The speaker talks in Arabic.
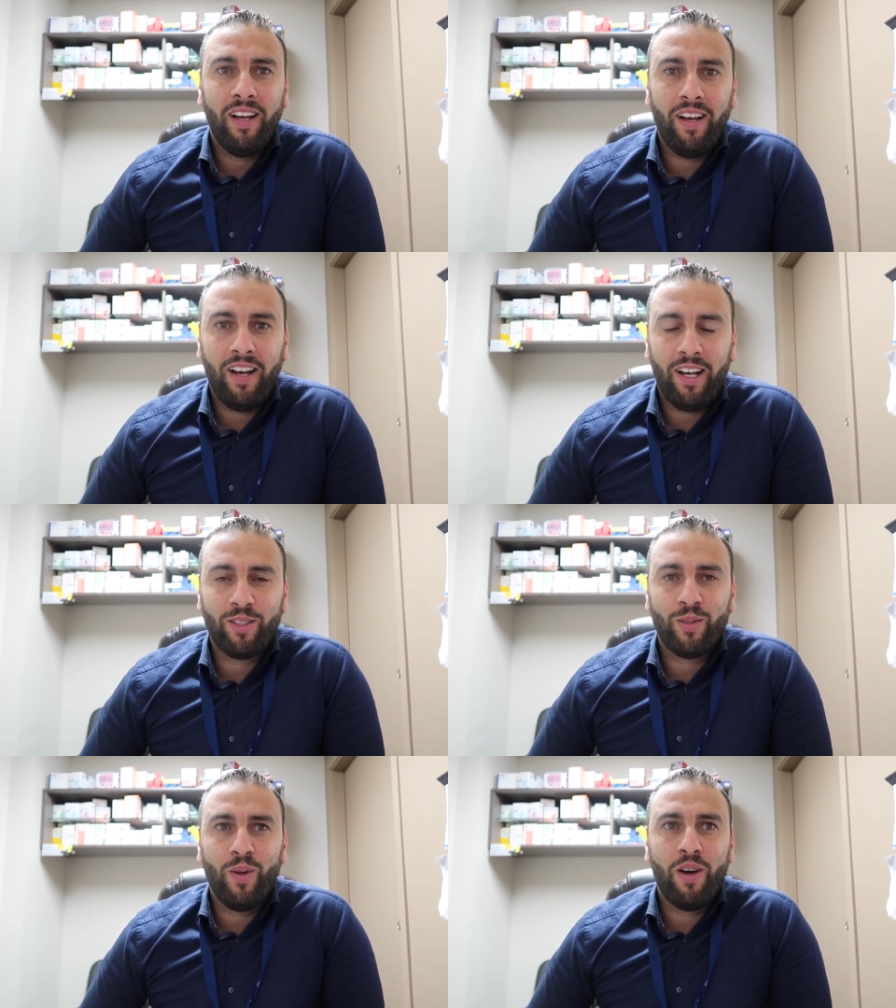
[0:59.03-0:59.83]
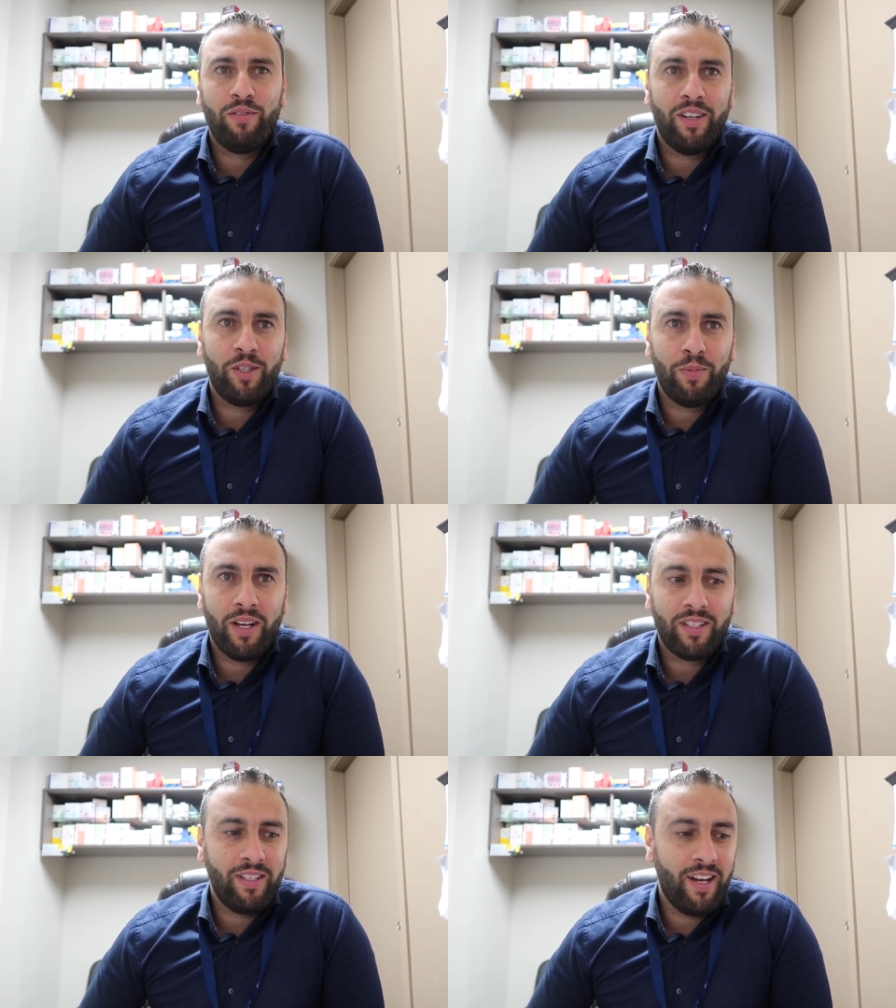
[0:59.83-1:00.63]
آه، حصلوها
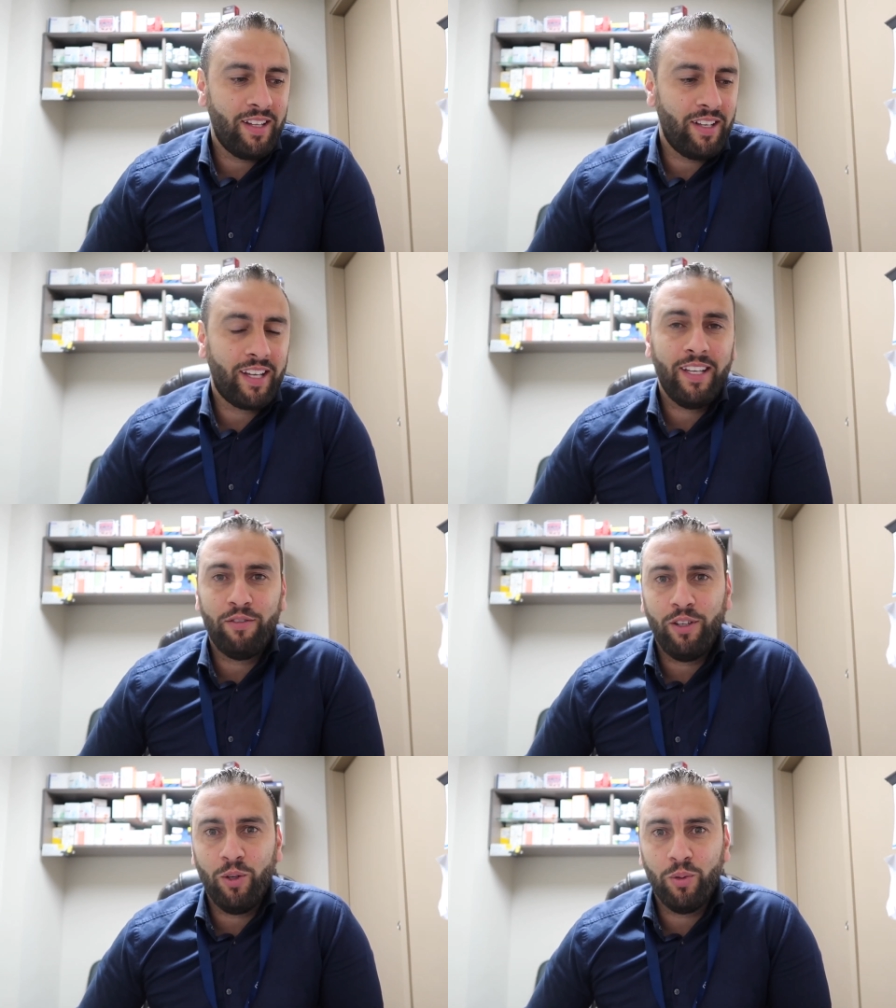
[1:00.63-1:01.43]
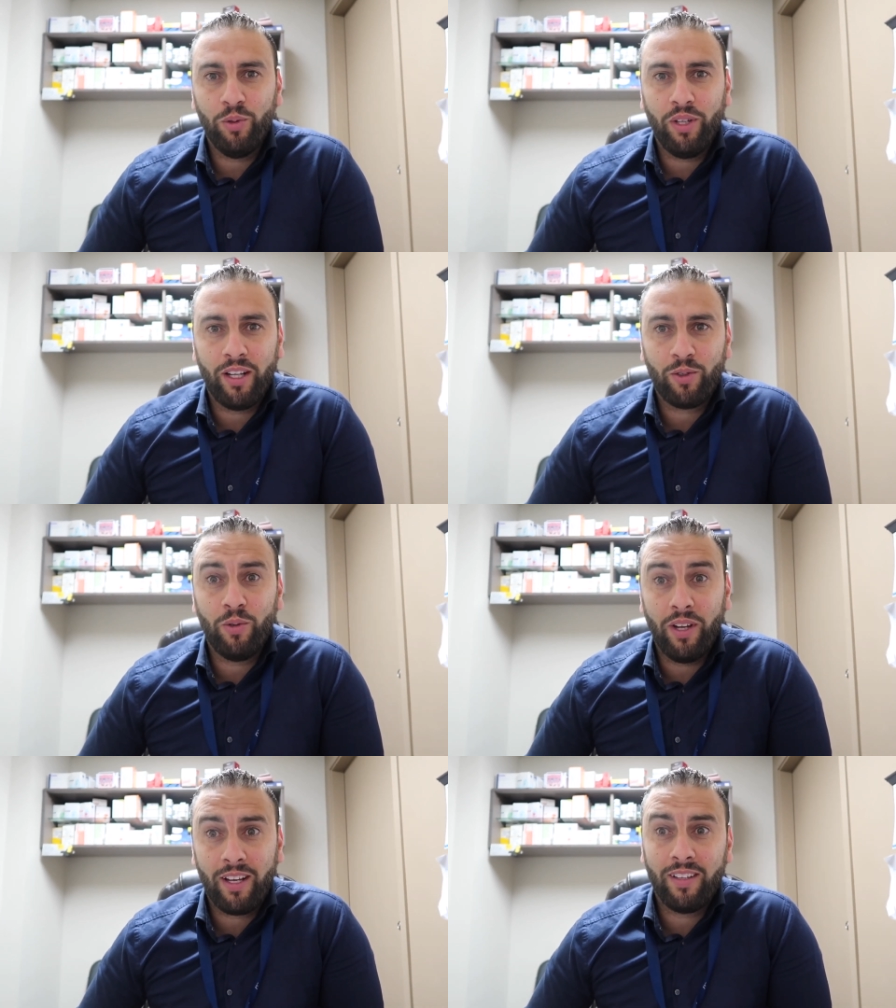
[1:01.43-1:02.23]
فاشبح السنه هذه اكيد في حظوظ
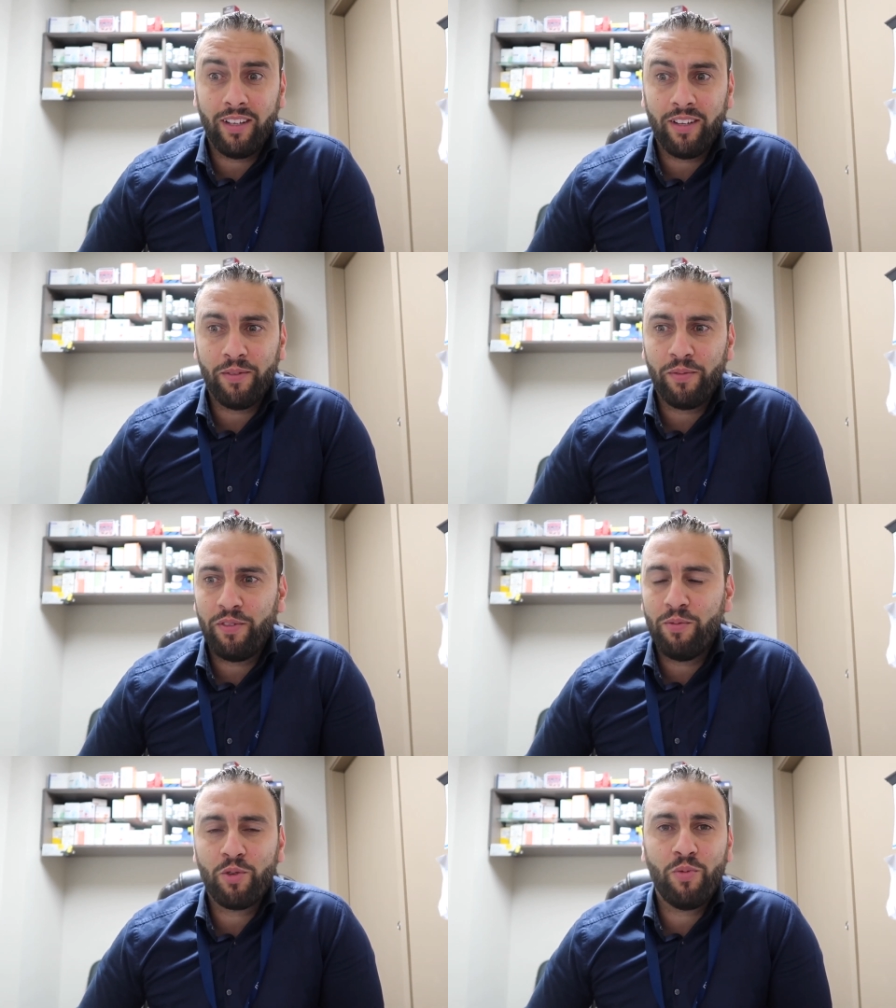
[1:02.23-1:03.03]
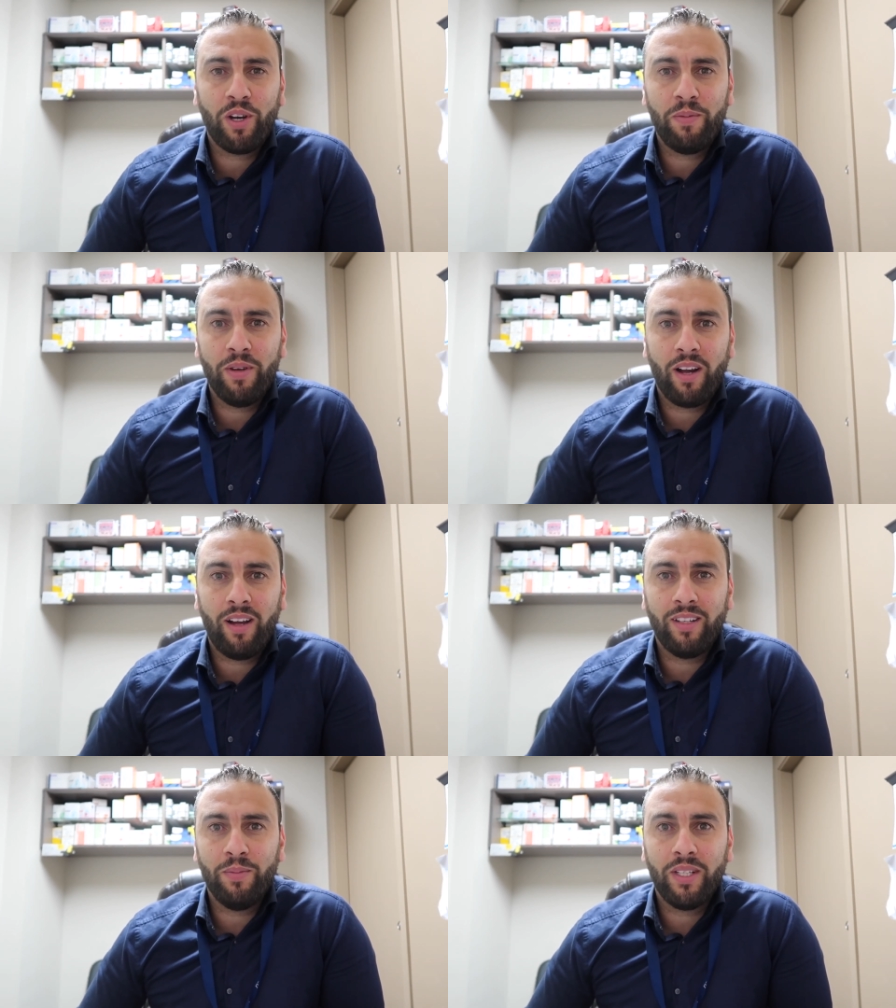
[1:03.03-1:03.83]
حتكون اكثر انه في مجموعه كبيره
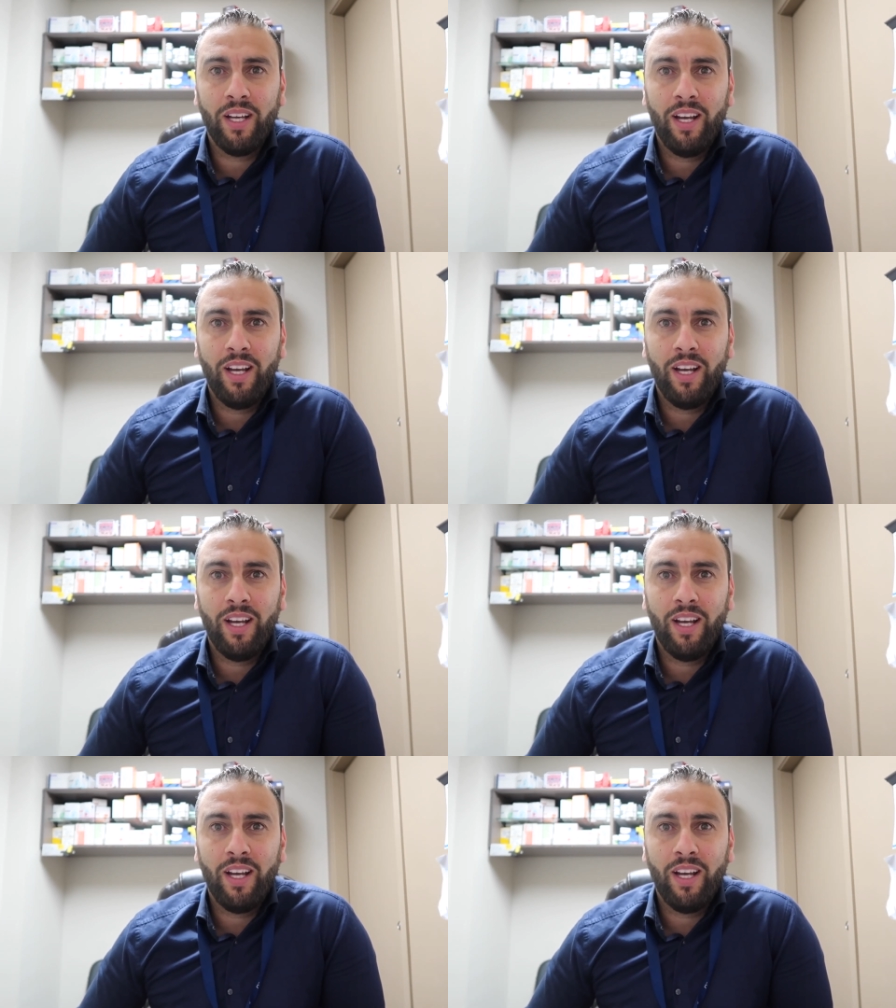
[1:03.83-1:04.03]
قدمت